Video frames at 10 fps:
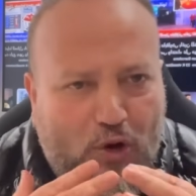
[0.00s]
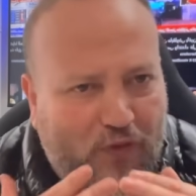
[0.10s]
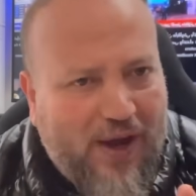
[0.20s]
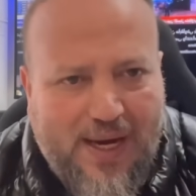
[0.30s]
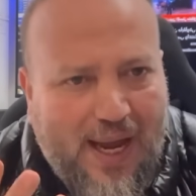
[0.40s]

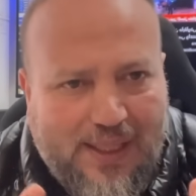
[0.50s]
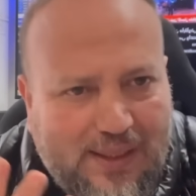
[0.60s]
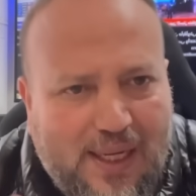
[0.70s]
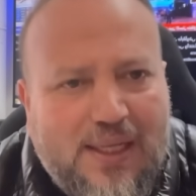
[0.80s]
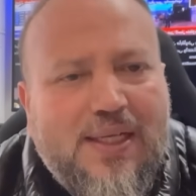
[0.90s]
انا
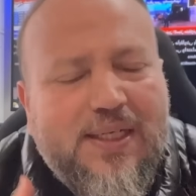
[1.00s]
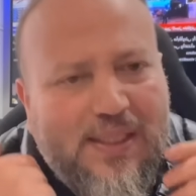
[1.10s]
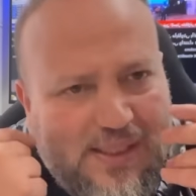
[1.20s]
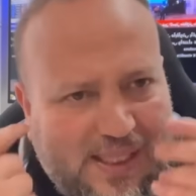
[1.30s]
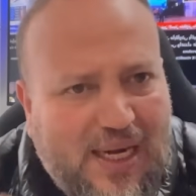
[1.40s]
عندك
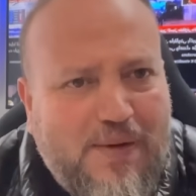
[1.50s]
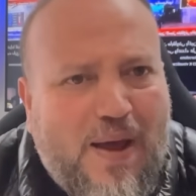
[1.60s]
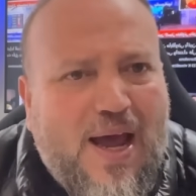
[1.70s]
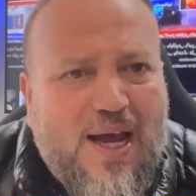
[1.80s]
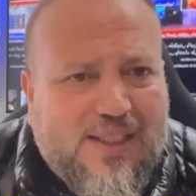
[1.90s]
يسالي
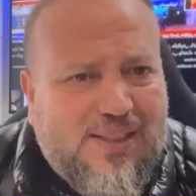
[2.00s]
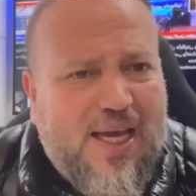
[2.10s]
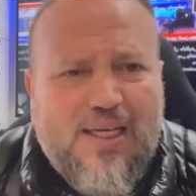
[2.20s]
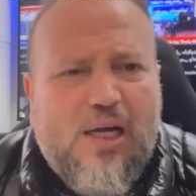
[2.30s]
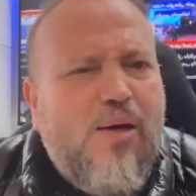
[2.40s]
معاها حتى
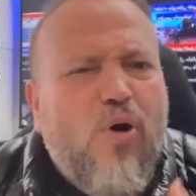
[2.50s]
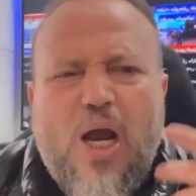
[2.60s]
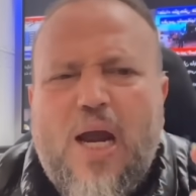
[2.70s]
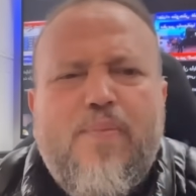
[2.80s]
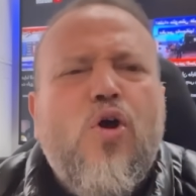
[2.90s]
هي
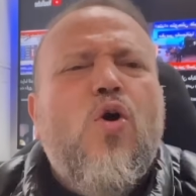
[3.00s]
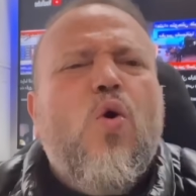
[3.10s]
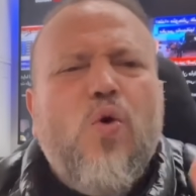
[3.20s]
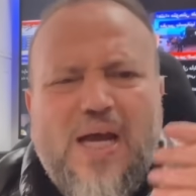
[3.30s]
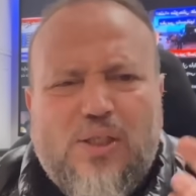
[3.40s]
المهم
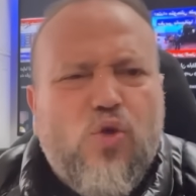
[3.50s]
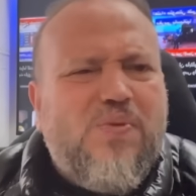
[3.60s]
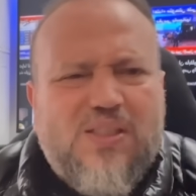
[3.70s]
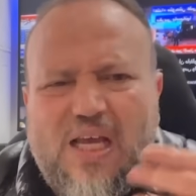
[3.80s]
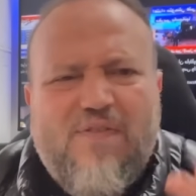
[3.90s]
وناضوا
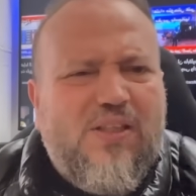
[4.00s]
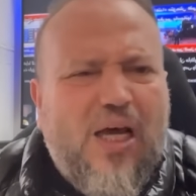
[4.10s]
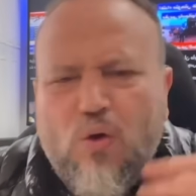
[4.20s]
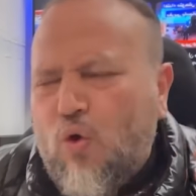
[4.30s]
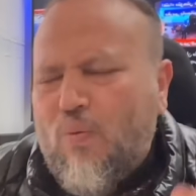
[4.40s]
بزاف
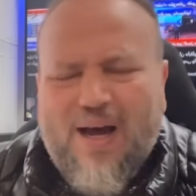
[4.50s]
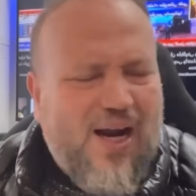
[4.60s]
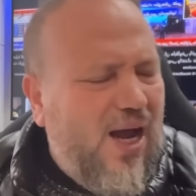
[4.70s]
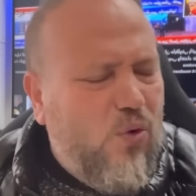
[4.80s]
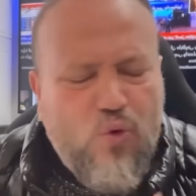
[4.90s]
ديال
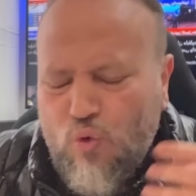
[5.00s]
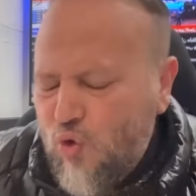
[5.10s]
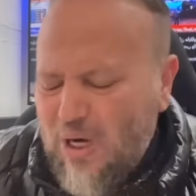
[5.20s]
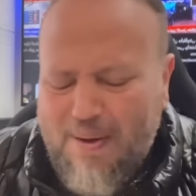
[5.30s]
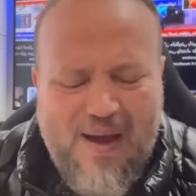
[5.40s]
الخبراء
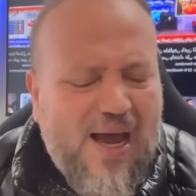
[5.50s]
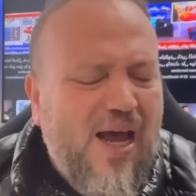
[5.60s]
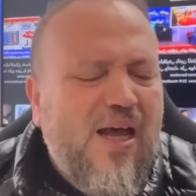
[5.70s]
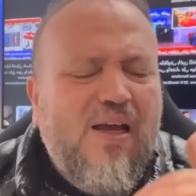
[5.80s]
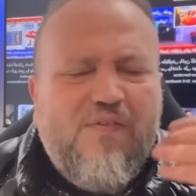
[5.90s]

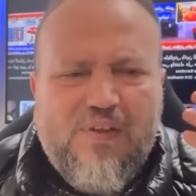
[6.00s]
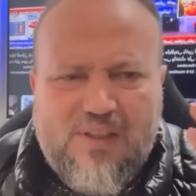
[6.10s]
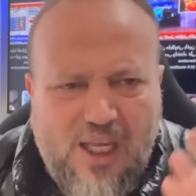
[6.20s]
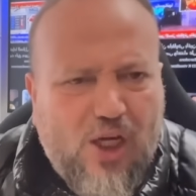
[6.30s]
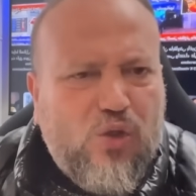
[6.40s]
والعلماء في
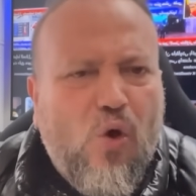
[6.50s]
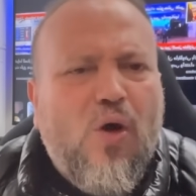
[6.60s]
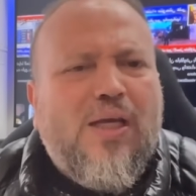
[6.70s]
التيك توك